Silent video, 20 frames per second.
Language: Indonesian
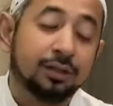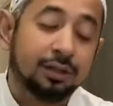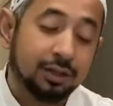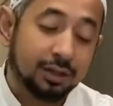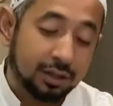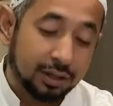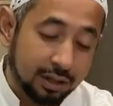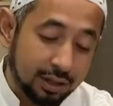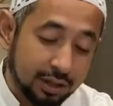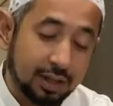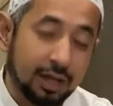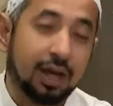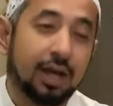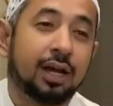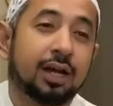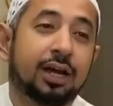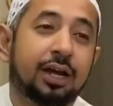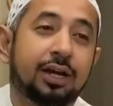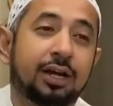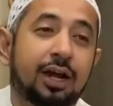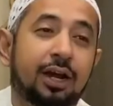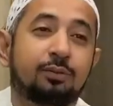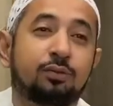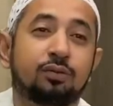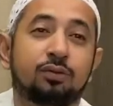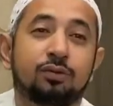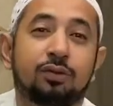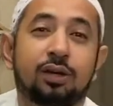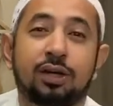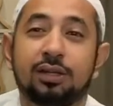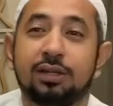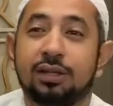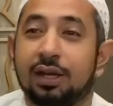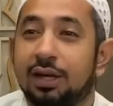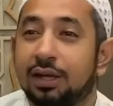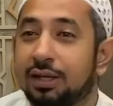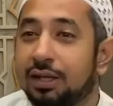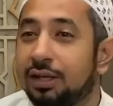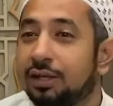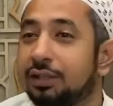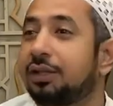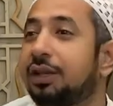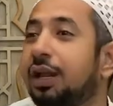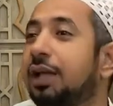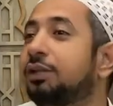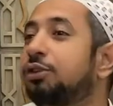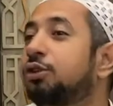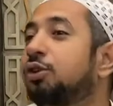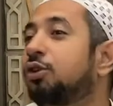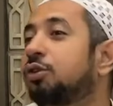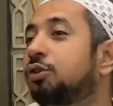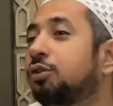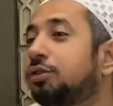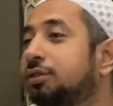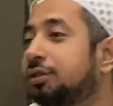Iya, karena aku juga iya, karena lanjut.